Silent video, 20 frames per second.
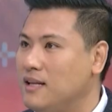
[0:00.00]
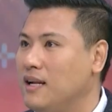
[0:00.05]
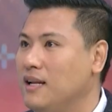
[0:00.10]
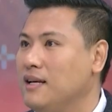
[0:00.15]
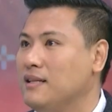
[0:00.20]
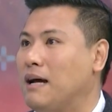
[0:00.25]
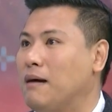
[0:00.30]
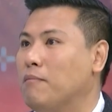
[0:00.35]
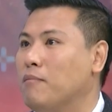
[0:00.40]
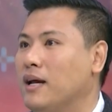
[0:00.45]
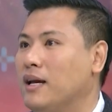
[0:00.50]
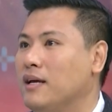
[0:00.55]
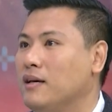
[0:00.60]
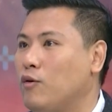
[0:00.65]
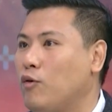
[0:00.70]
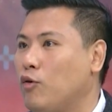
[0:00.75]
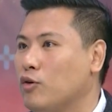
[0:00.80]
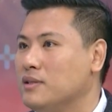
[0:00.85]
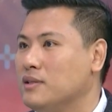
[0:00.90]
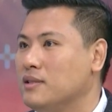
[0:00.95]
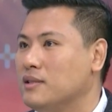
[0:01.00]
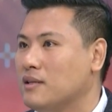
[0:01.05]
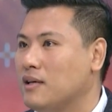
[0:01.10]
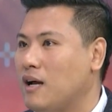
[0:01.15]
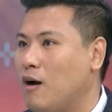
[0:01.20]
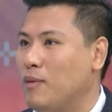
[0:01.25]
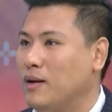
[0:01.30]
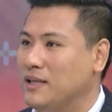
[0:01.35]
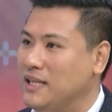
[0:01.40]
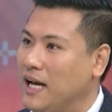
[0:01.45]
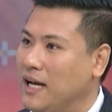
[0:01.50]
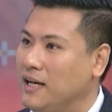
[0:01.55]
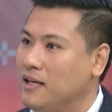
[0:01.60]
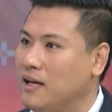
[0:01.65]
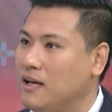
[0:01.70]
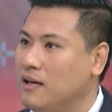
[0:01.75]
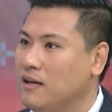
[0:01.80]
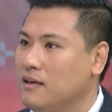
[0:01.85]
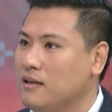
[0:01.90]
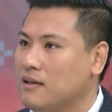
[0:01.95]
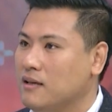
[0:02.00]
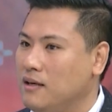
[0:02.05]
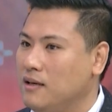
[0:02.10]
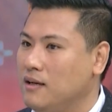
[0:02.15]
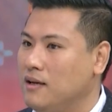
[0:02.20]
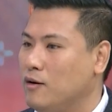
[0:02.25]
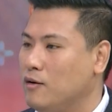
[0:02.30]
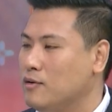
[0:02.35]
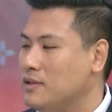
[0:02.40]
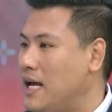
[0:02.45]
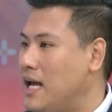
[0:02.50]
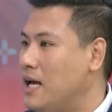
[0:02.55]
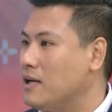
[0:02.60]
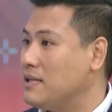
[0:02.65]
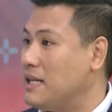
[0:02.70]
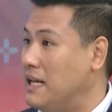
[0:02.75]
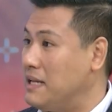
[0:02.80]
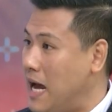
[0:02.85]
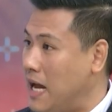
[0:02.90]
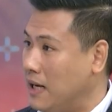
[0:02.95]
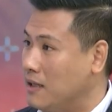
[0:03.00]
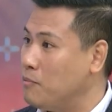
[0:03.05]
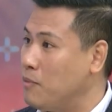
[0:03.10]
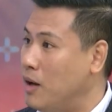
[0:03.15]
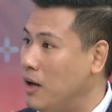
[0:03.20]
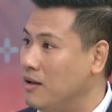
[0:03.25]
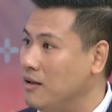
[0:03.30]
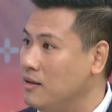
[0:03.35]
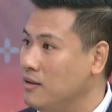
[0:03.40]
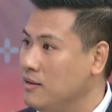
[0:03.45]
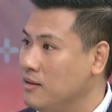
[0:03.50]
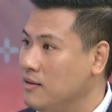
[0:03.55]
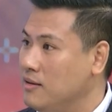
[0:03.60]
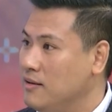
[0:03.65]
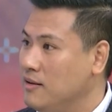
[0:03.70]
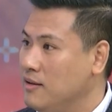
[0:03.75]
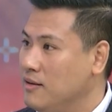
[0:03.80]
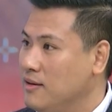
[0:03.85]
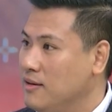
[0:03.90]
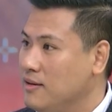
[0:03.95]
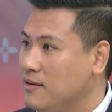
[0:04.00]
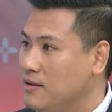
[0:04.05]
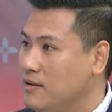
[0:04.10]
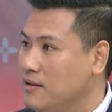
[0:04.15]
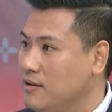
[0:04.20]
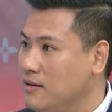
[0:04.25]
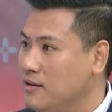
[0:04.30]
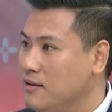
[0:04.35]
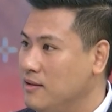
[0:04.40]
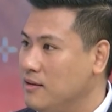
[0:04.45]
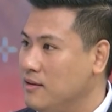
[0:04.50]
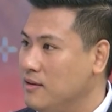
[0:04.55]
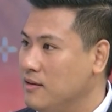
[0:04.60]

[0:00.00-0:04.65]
ลาลิททาให้คนเข้ามาใช้เนี่ย คือเราสร้างมาตรฐานขึ้นมาครับ คือ